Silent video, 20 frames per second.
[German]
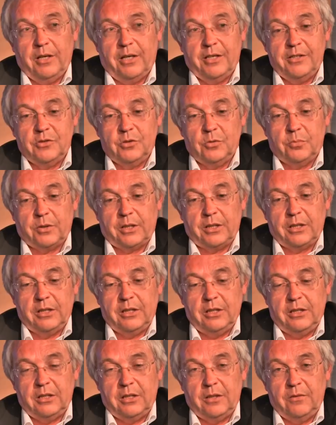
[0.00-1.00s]

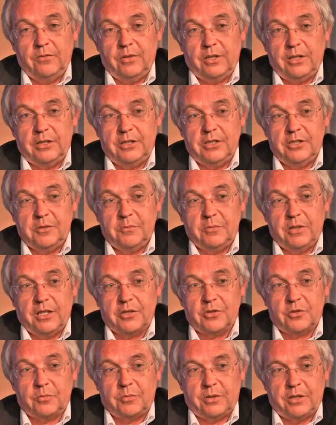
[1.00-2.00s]
hineinzubringen, indem wir in diesem
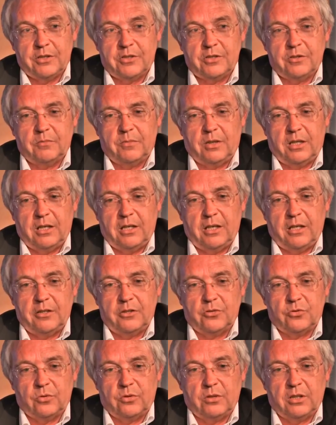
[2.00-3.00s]
Jahr zum ersten Mal
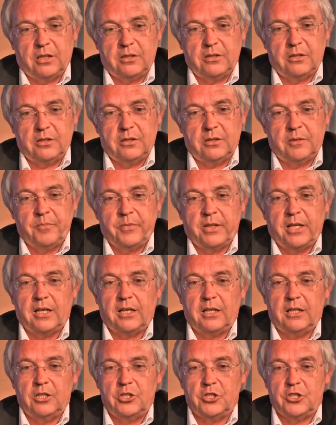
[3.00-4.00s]
eine sogenannte
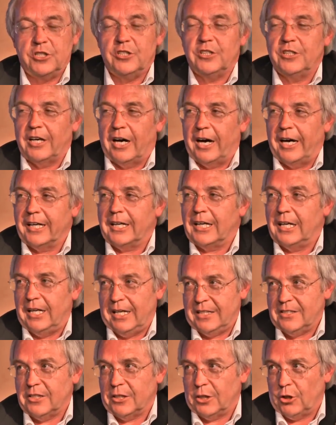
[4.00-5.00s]
GTI
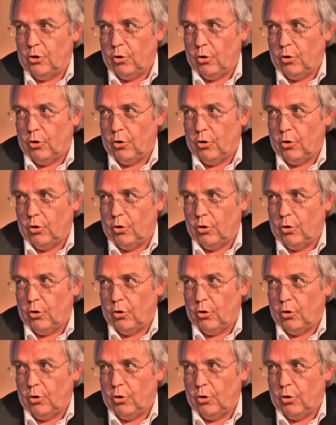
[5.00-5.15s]
Classic